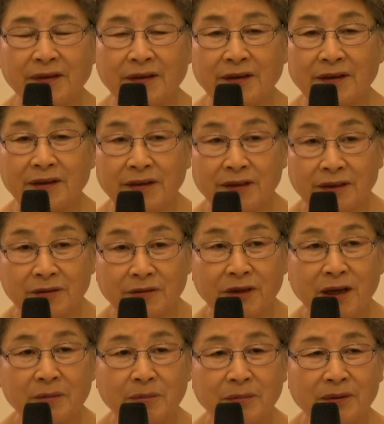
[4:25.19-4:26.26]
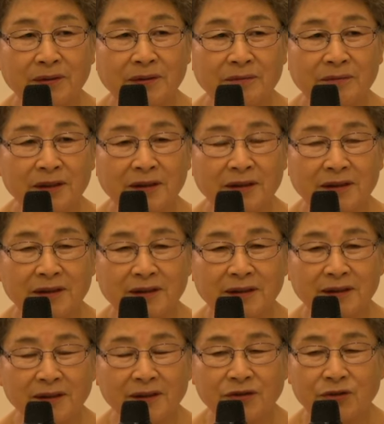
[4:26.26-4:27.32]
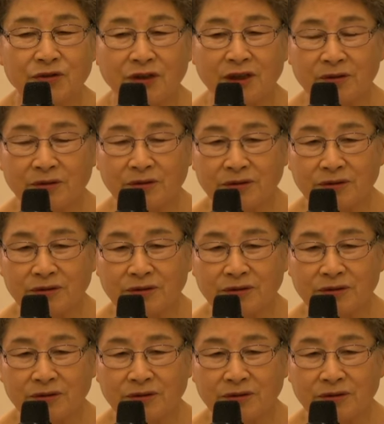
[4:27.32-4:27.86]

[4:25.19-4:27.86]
그 영원한 복음은 죄로